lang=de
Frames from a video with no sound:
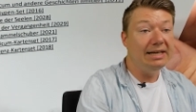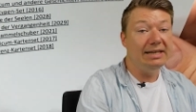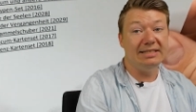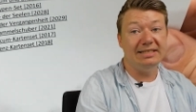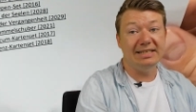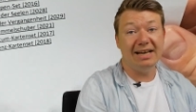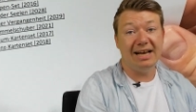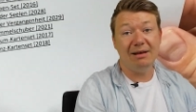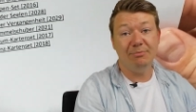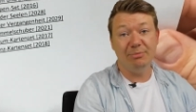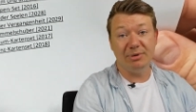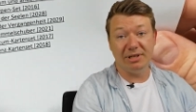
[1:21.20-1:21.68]

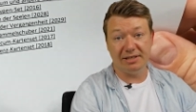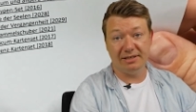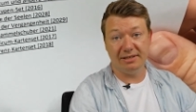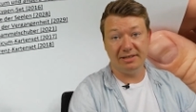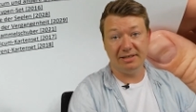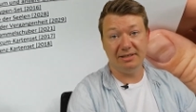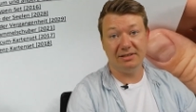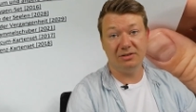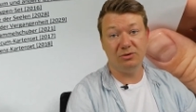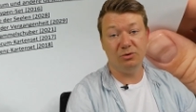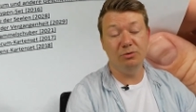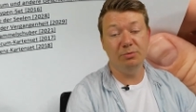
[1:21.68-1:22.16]
Damit
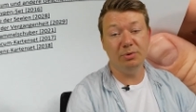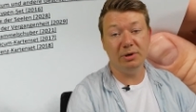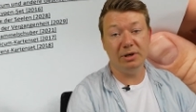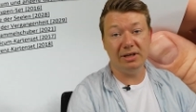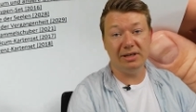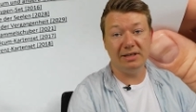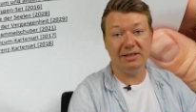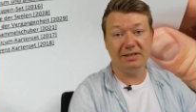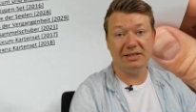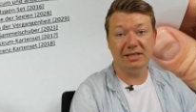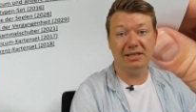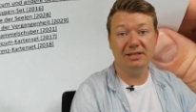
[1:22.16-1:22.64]
ist
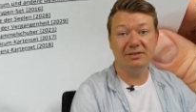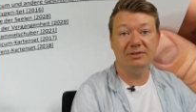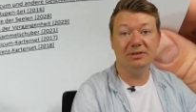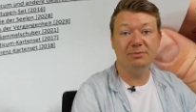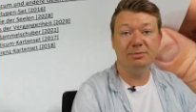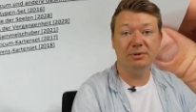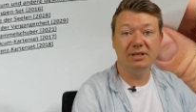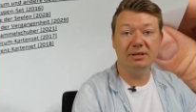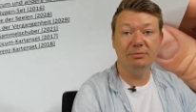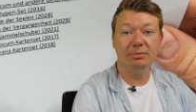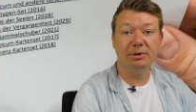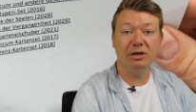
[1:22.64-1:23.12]
übrigens das, was
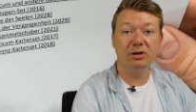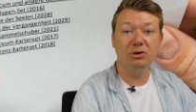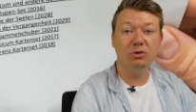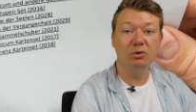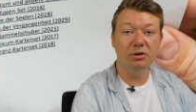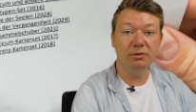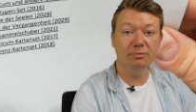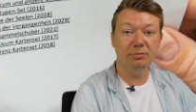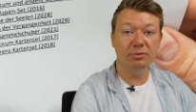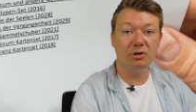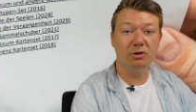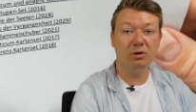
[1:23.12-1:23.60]
man hier bei
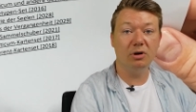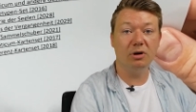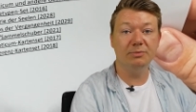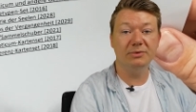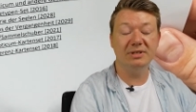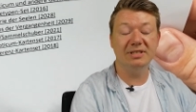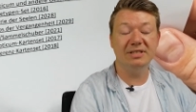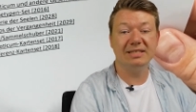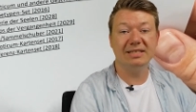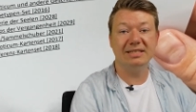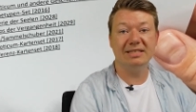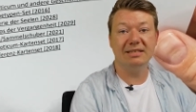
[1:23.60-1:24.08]
Kult bekommt,
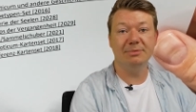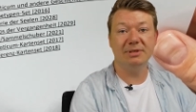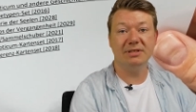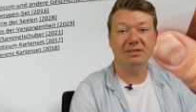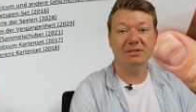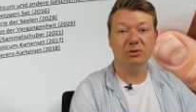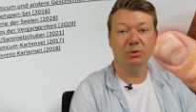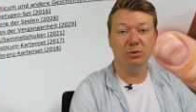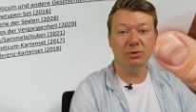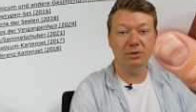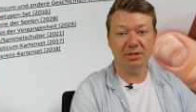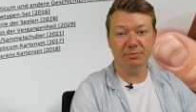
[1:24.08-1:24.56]
insgesamt
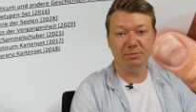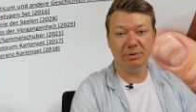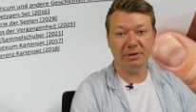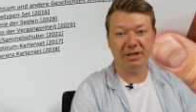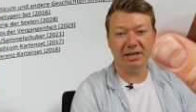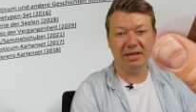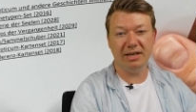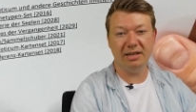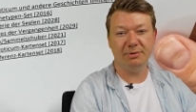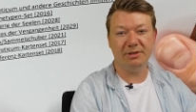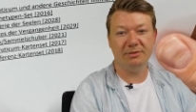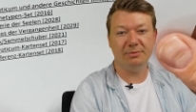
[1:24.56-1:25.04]
das größte
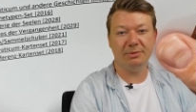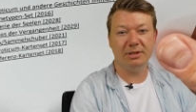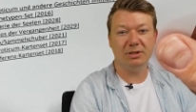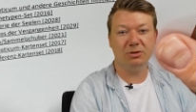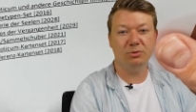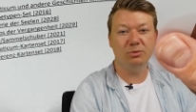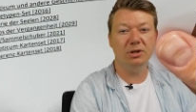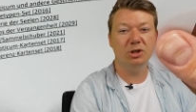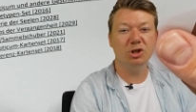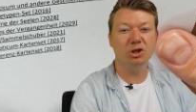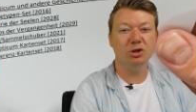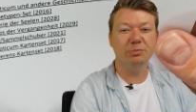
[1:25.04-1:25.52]
Paket, was bei
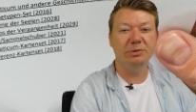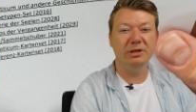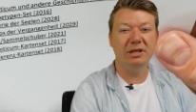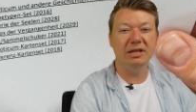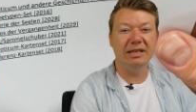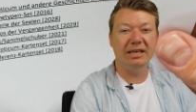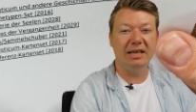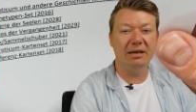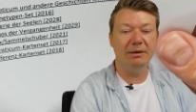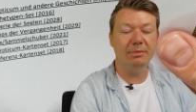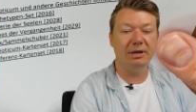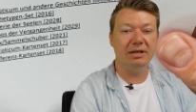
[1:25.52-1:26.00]
Trojan-Spiele
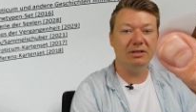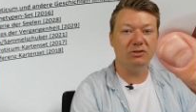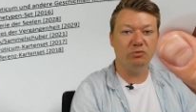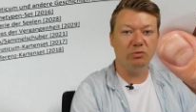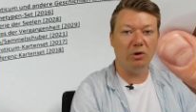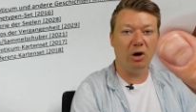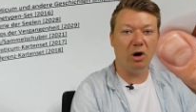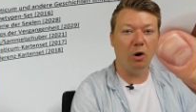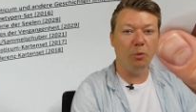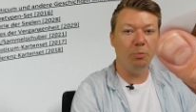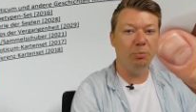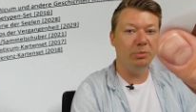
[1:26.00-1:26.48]
jemals
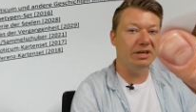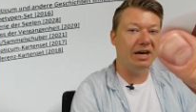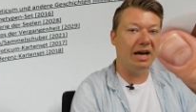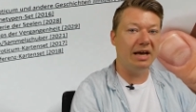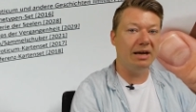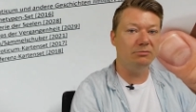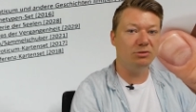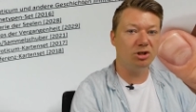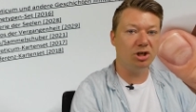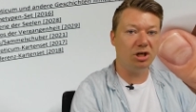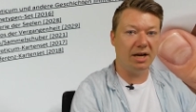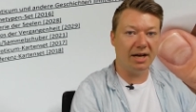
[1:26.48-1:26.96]
überhaupt mit
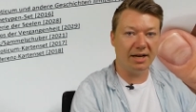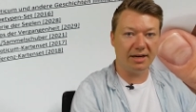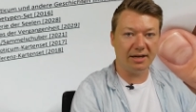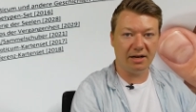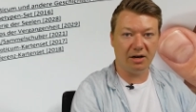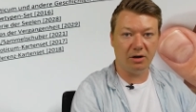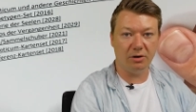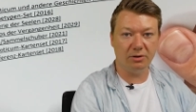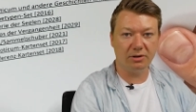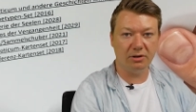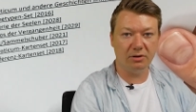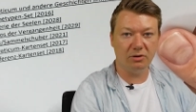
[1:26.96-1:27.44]
einem Schlag
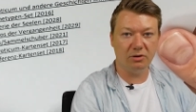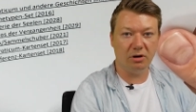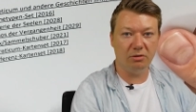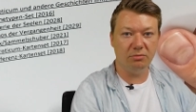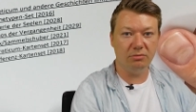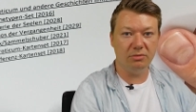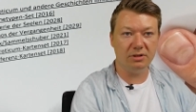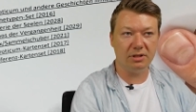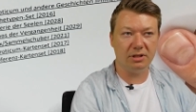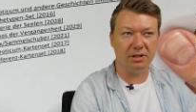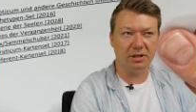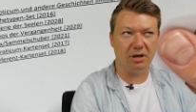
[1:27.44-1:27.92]

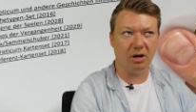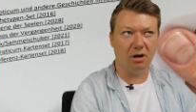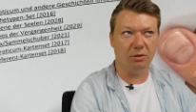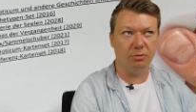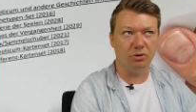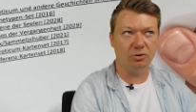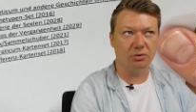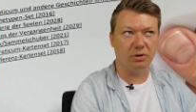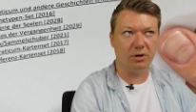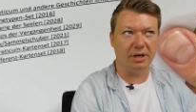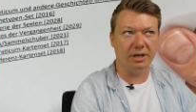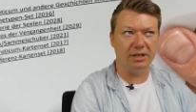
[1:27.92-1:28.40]
rausgekommen ist. Ich glaube
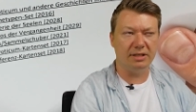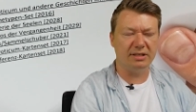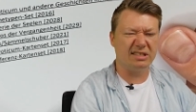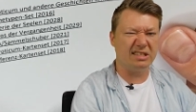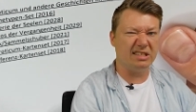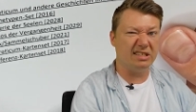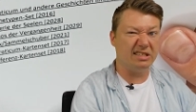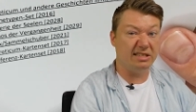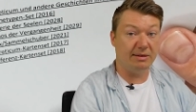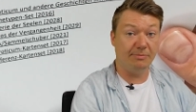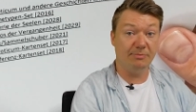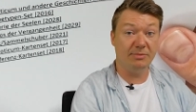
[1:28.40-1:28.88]
sogar
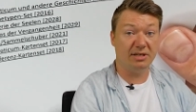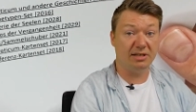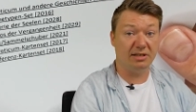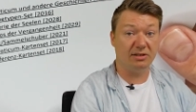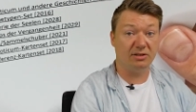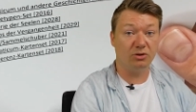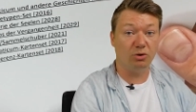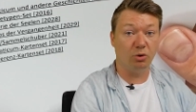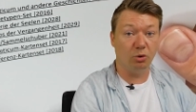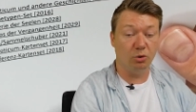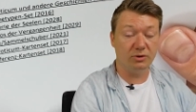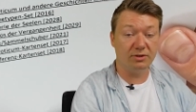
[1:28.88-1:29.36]
insgesamt
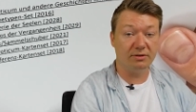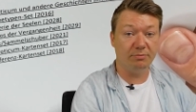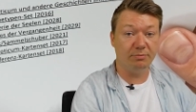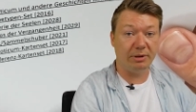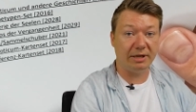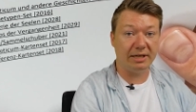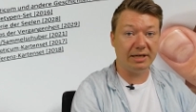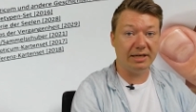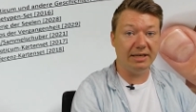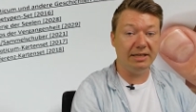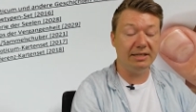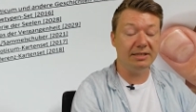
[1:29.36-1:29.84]
das größte
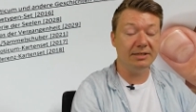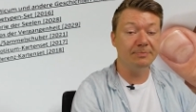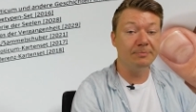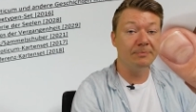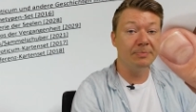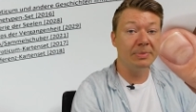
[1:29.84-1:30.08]
Paket.